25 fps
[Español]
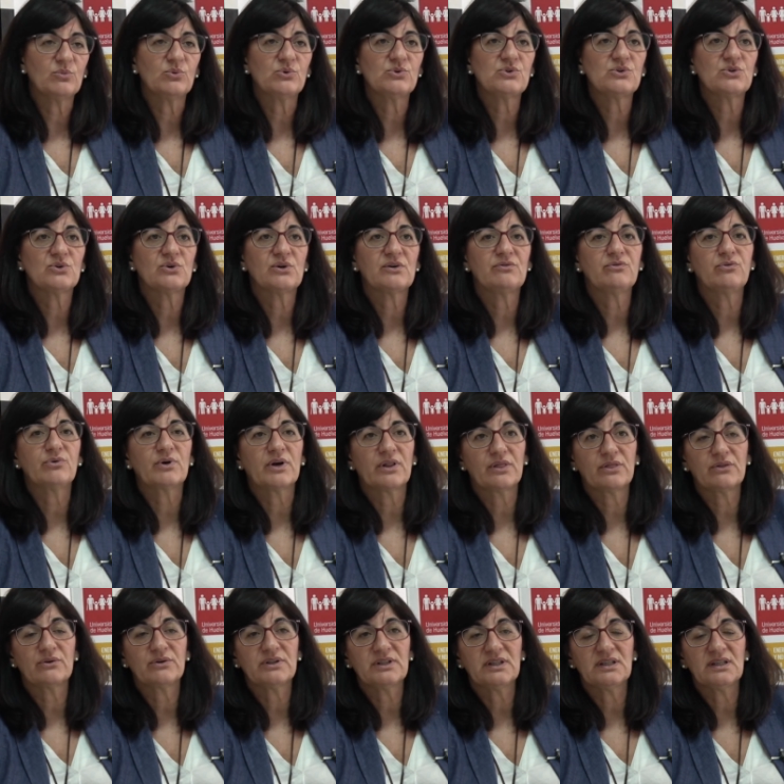mucho
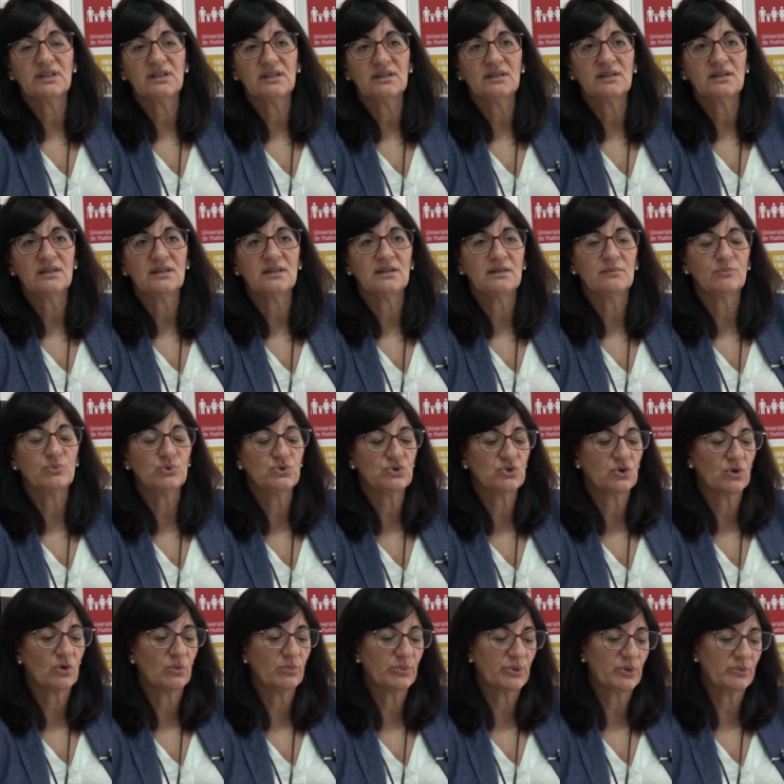esfuerzo y,
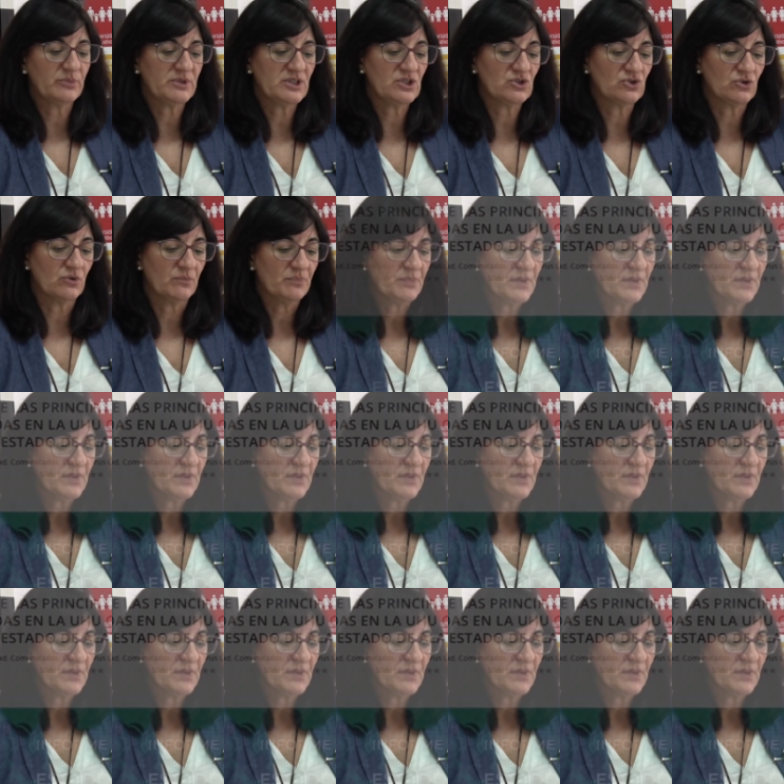mucho compromiso.